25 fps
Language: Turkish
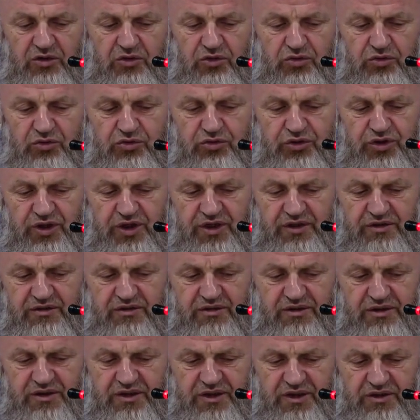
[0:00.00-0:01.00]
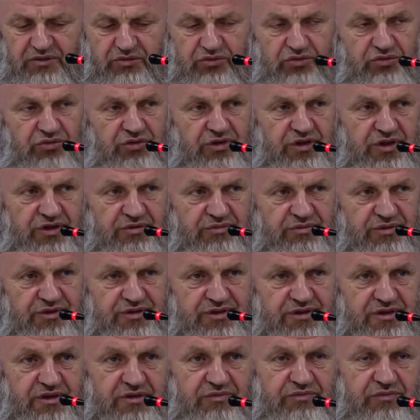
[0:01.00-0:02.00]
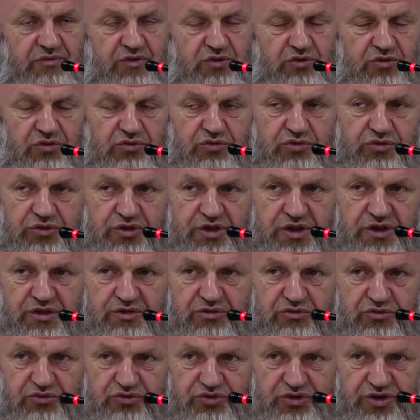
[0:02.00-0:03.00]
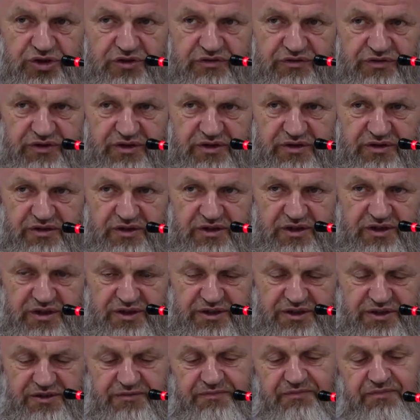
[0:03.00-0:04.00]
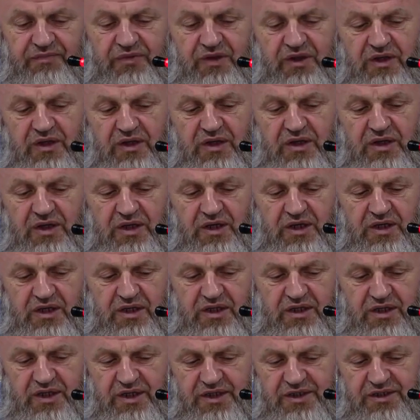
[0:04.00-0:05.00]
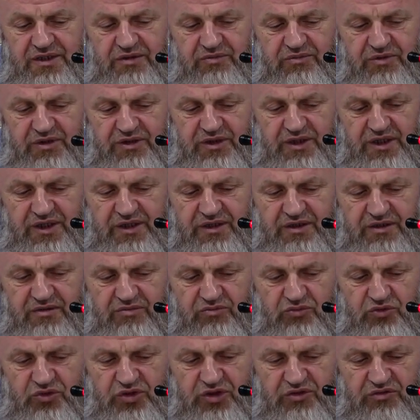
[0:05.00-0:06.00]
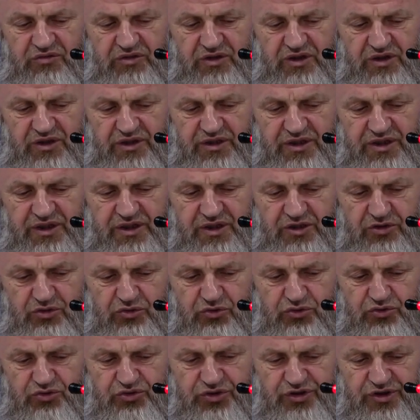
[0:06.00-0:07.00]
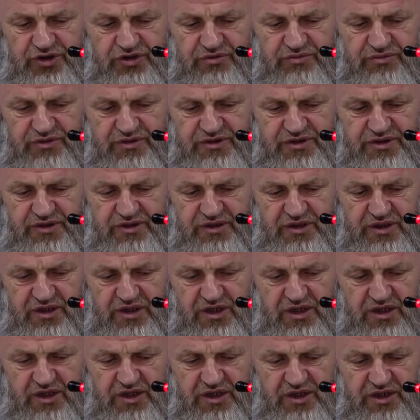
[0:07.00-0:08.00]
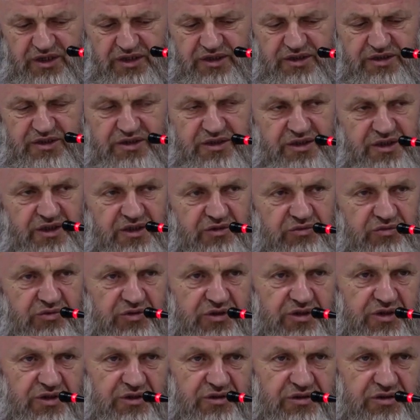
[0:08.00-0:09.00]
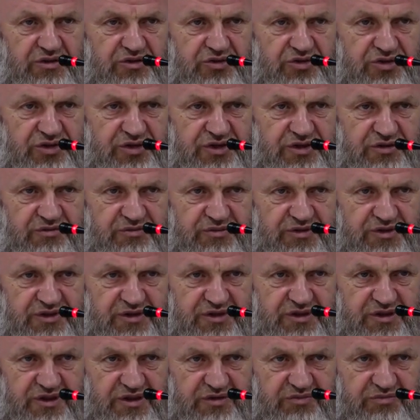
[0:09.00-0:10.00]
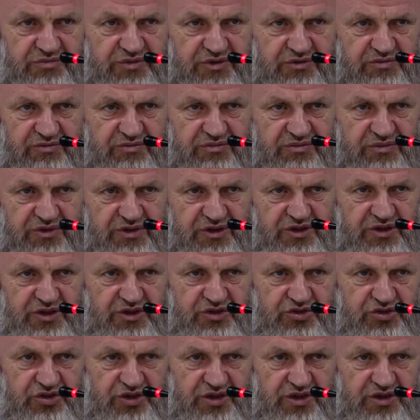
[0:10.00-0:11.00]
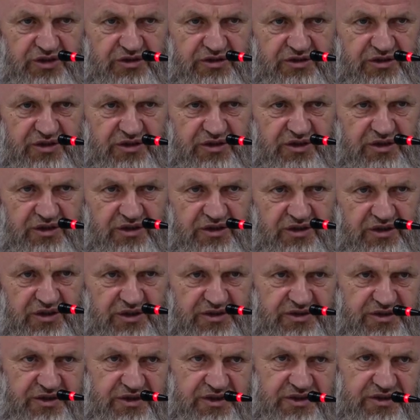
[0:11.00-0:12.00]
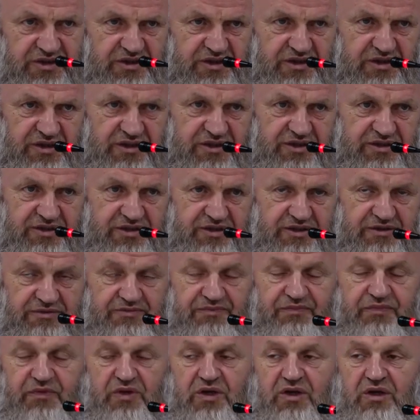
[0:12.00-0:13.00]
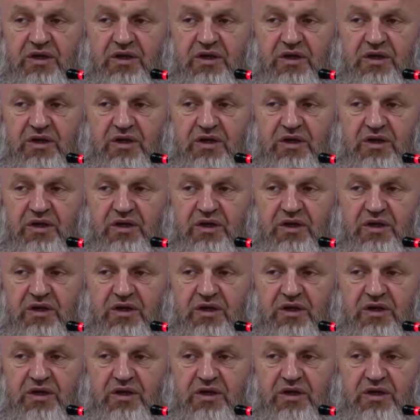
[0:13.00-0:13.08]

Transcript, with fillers: Okuyan yavrularımızı, okutan hoca efendileri, yardım eden mütevellideki dostlarımızı, hayır sahibi kardeşlerimizi Rabbim iki cihanda aziz eylesin.